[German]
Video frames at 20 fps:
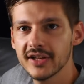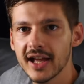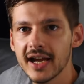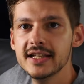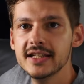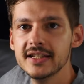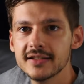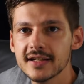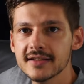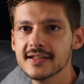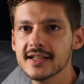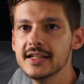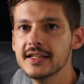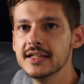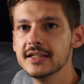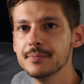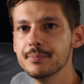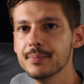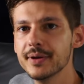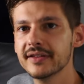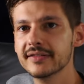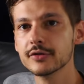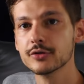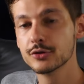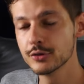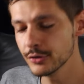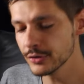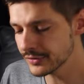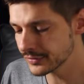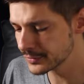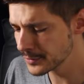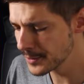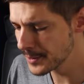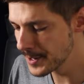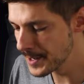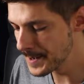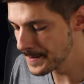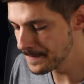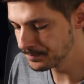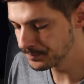der hier tatsächlich die Pixel schützt,
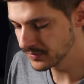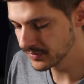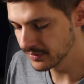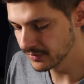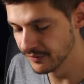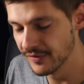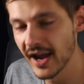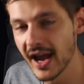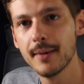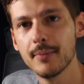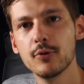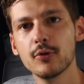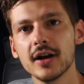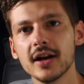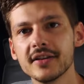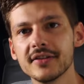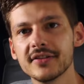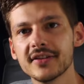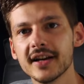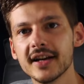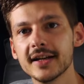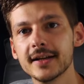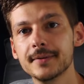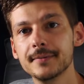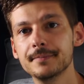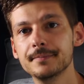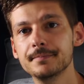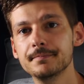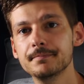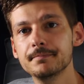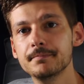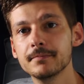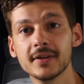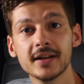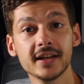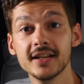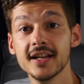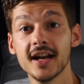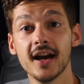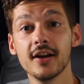Werbung anzeigen.
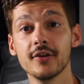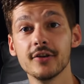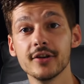Genial,